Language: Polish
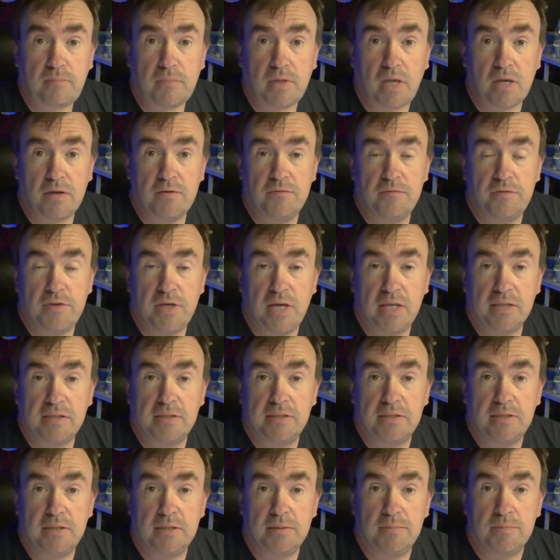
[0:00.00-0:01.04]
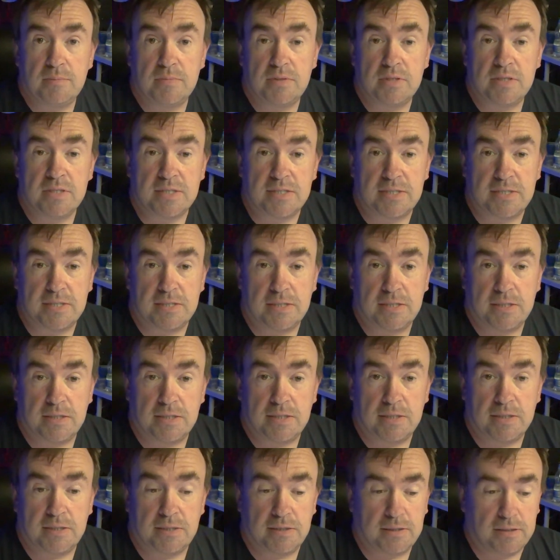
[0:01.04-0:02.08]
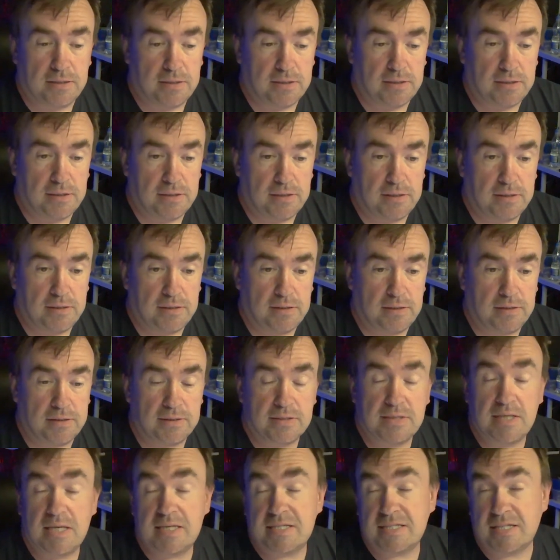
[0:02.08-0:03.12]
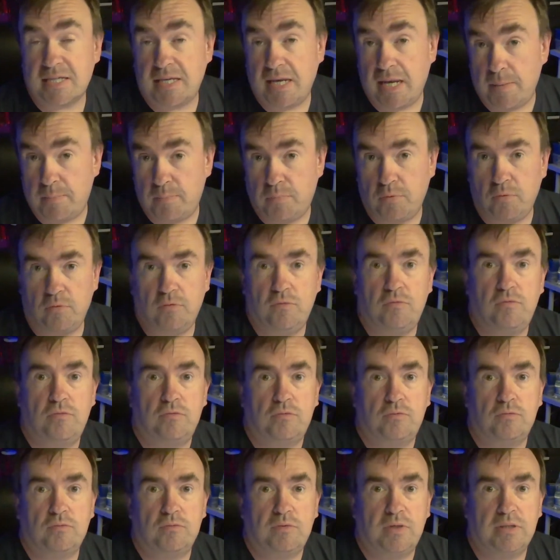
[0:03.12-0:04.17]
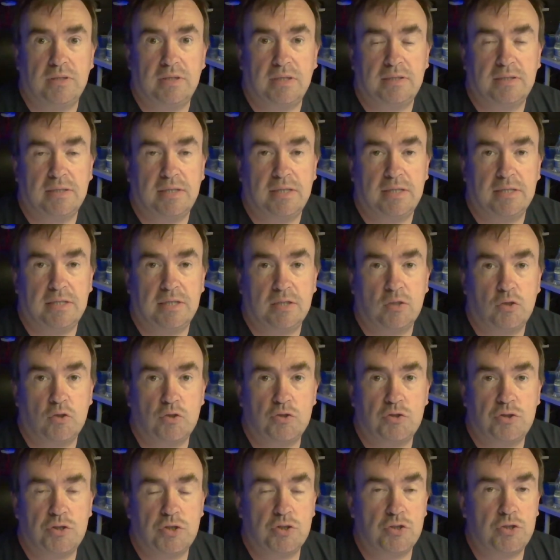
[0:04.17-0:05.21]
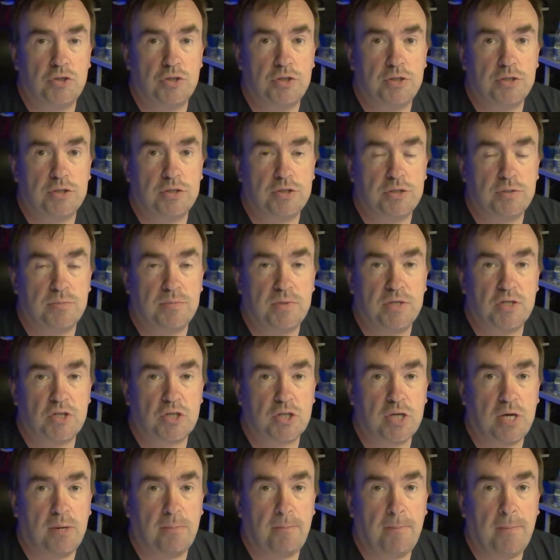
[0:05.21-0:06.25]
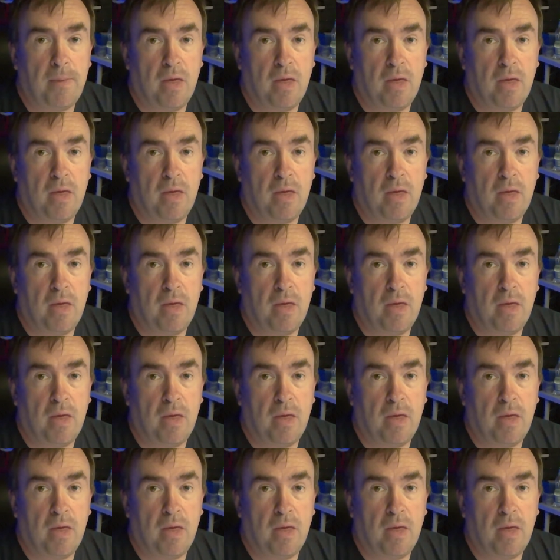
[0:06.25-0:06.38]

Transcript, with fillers: w jednym z ze sklepów tutaj na terenie Kościerzyny, gdzie mieszkam,